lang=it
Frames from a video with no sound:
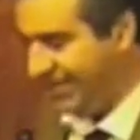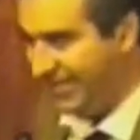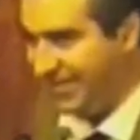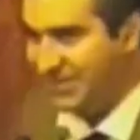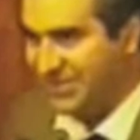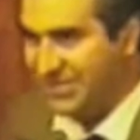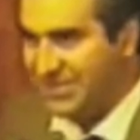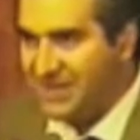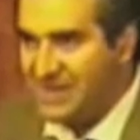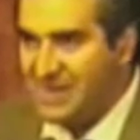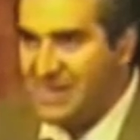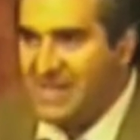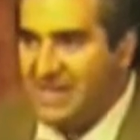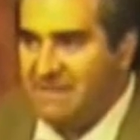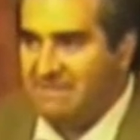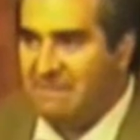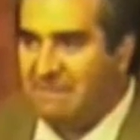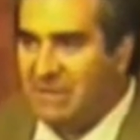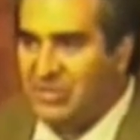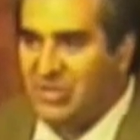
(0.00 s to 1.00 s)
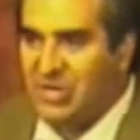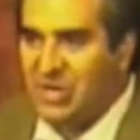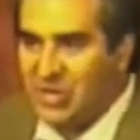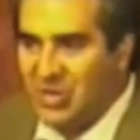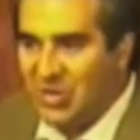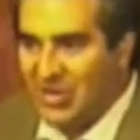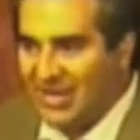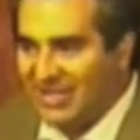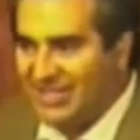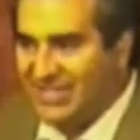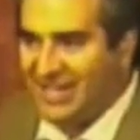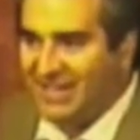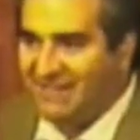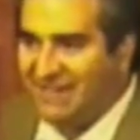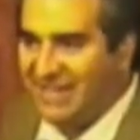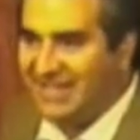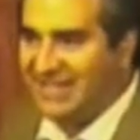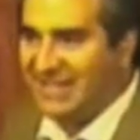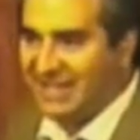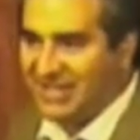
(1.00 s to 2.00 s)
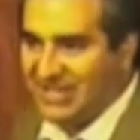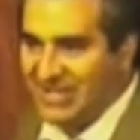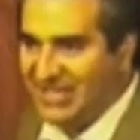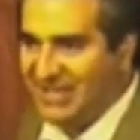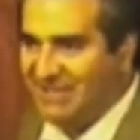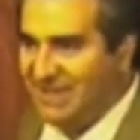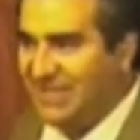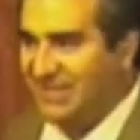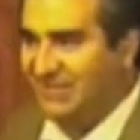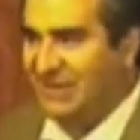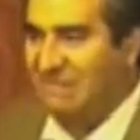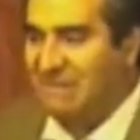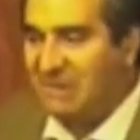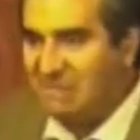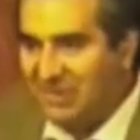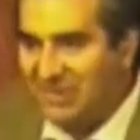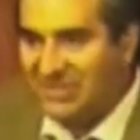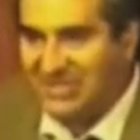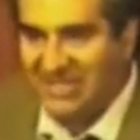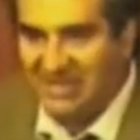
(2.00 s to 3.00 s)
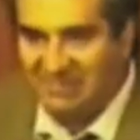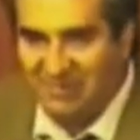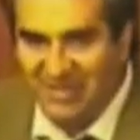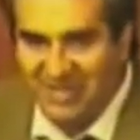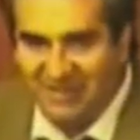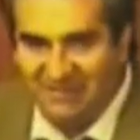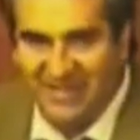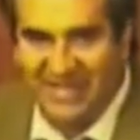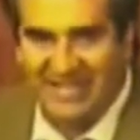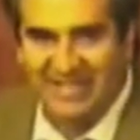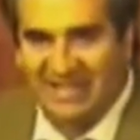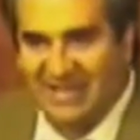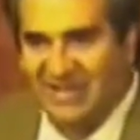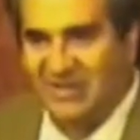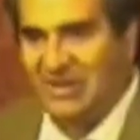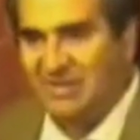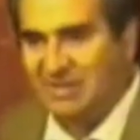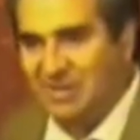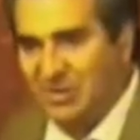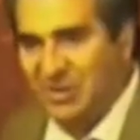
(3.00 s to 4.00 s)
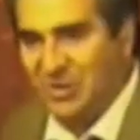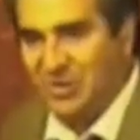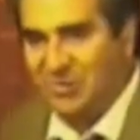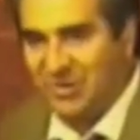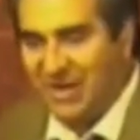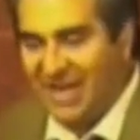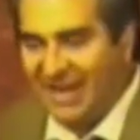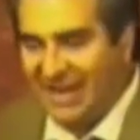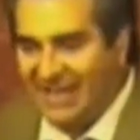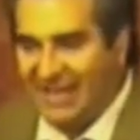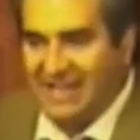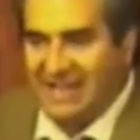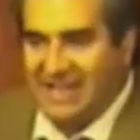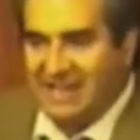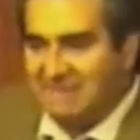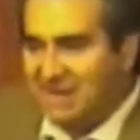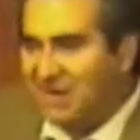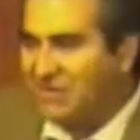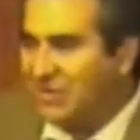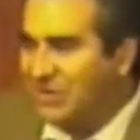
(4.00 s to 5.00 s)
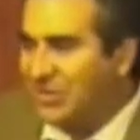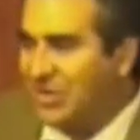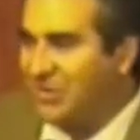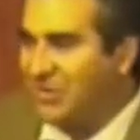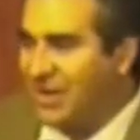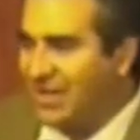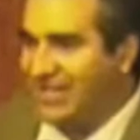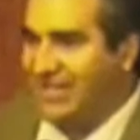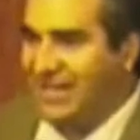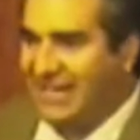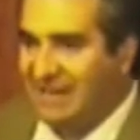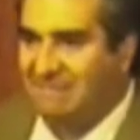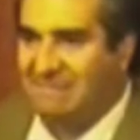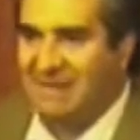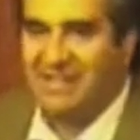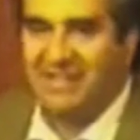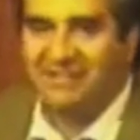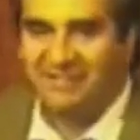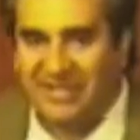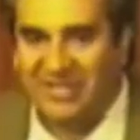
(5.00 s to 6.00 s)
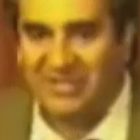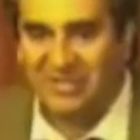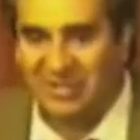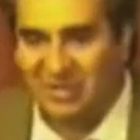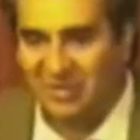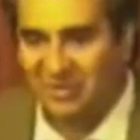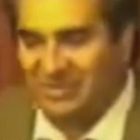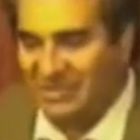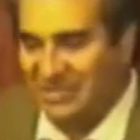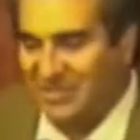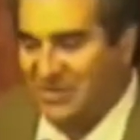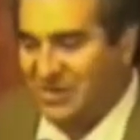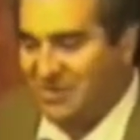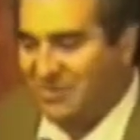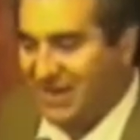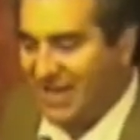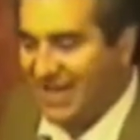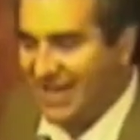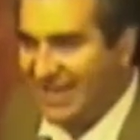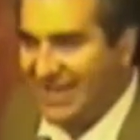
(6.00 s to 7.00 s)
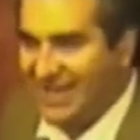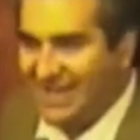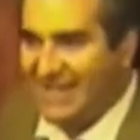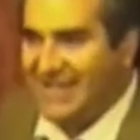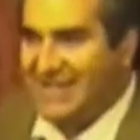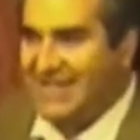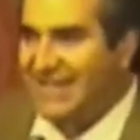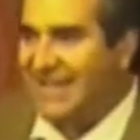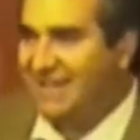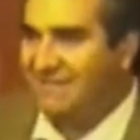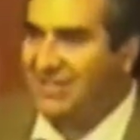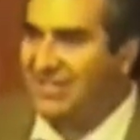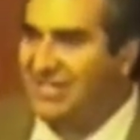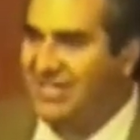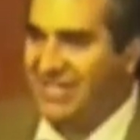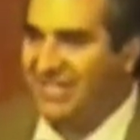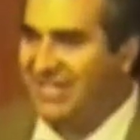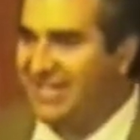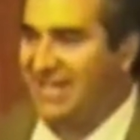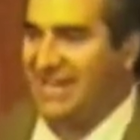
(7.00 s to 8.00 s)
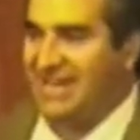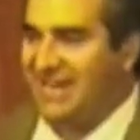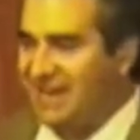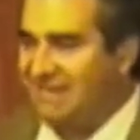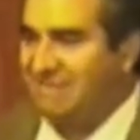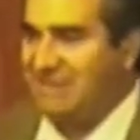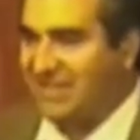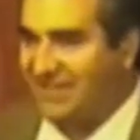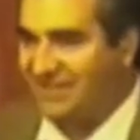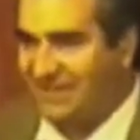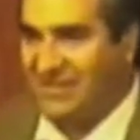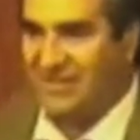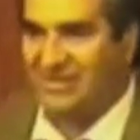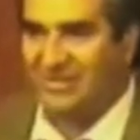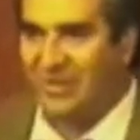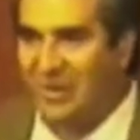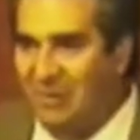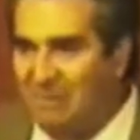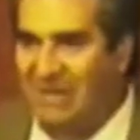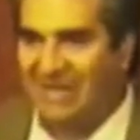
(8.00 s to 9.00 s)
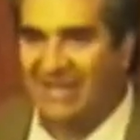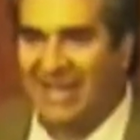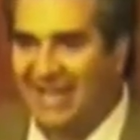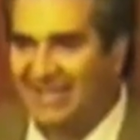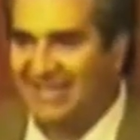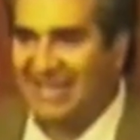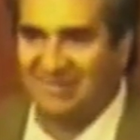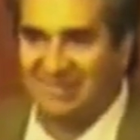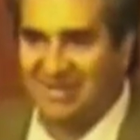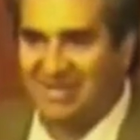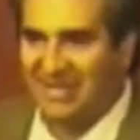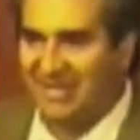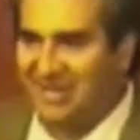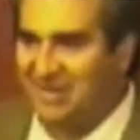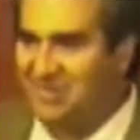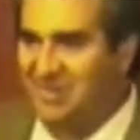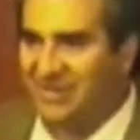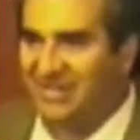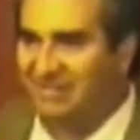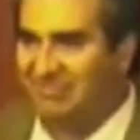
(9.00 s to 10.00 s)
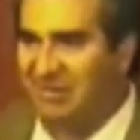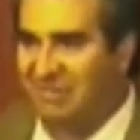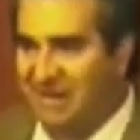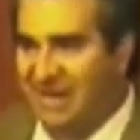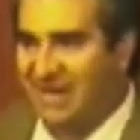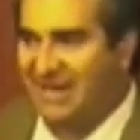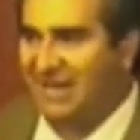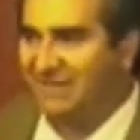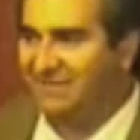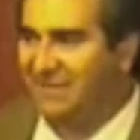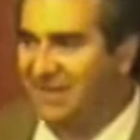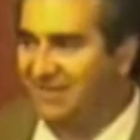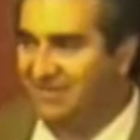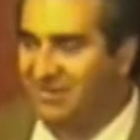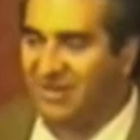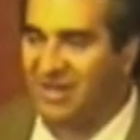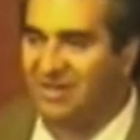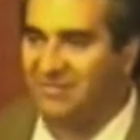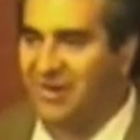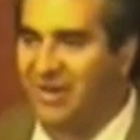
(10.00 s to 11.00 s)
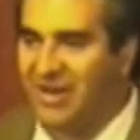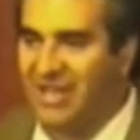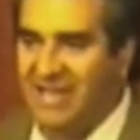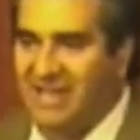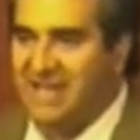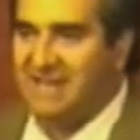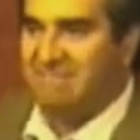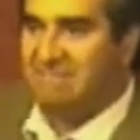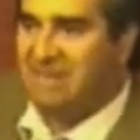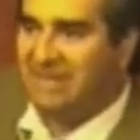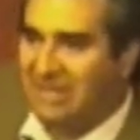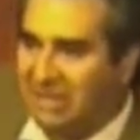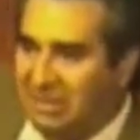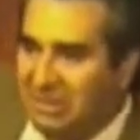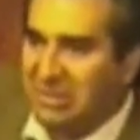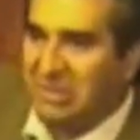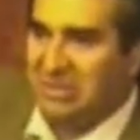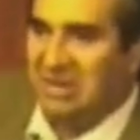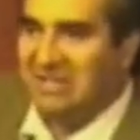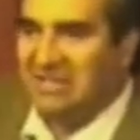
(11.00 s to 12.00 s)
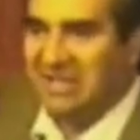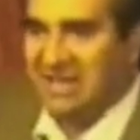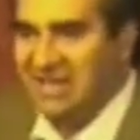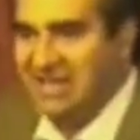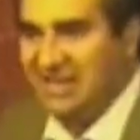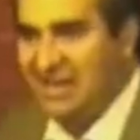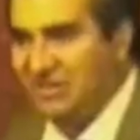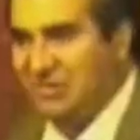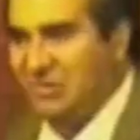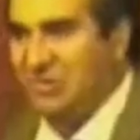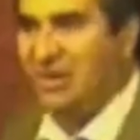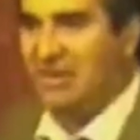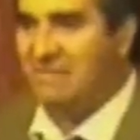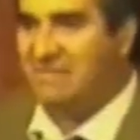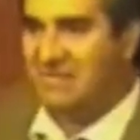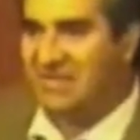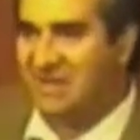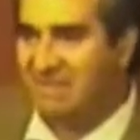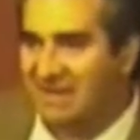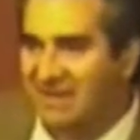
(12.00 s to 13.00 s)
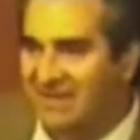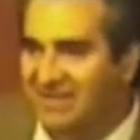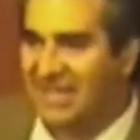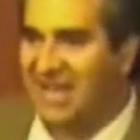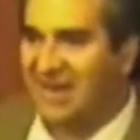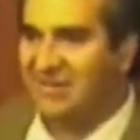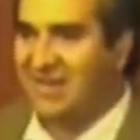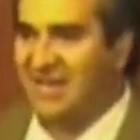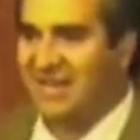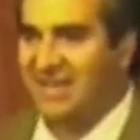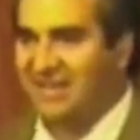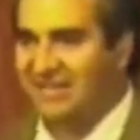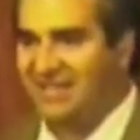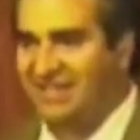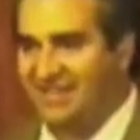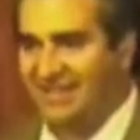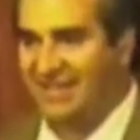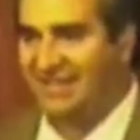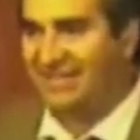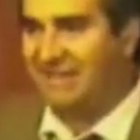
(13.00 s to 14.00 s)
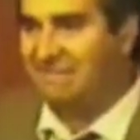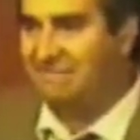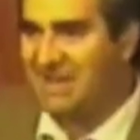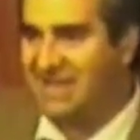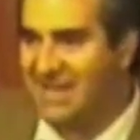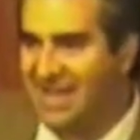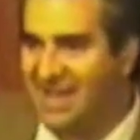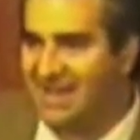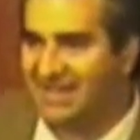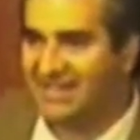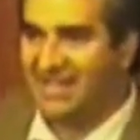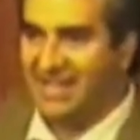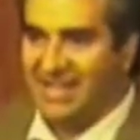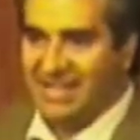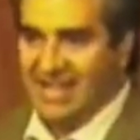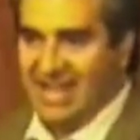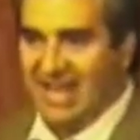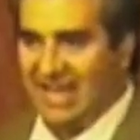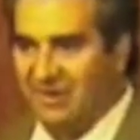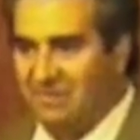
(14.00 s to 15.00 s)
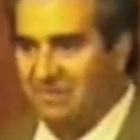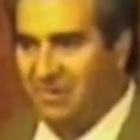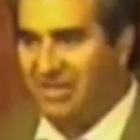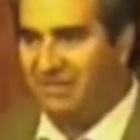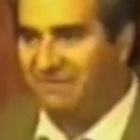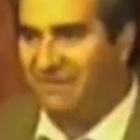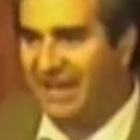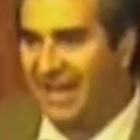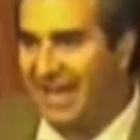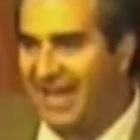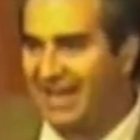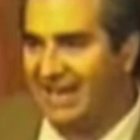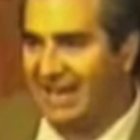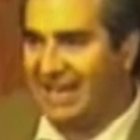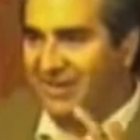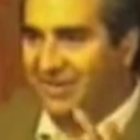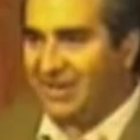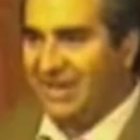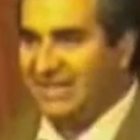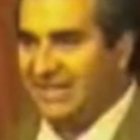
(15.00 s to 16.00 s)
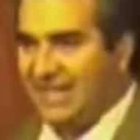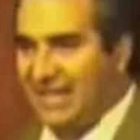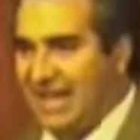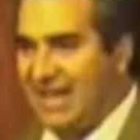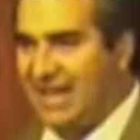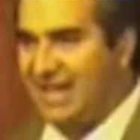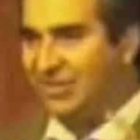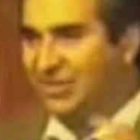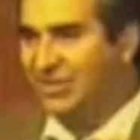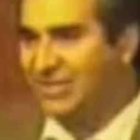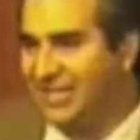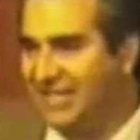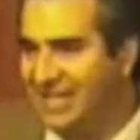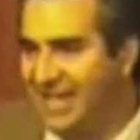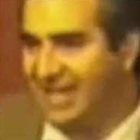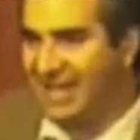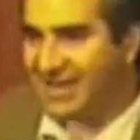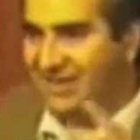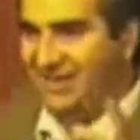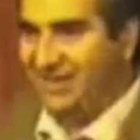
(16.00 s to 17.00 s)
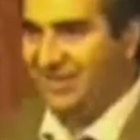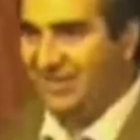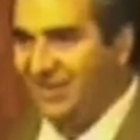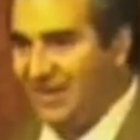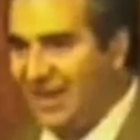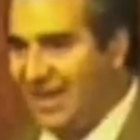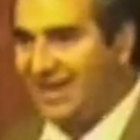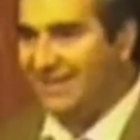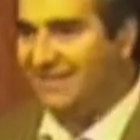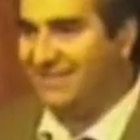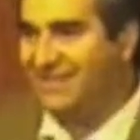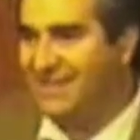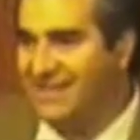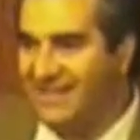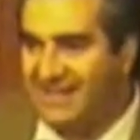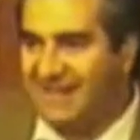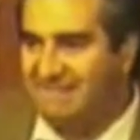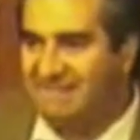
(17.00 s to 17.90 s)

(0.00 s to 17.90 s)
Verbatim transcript: Windows. Ma peggio ancora ci è arrivata recentemente una proposta di modifica del regolamento comunale per quanto riguarda le riprese video del Consiglio Comunale, che invece di dire le riprese video sono open data e quindi chiunque se le può prendere e fare quello che vuole, mette tutta una serie di lacciuoli, bisogna presentare una richiesta scritta, impegnarsi a non modificarle, a non alterare, a non tagliare, incollare, non incollare.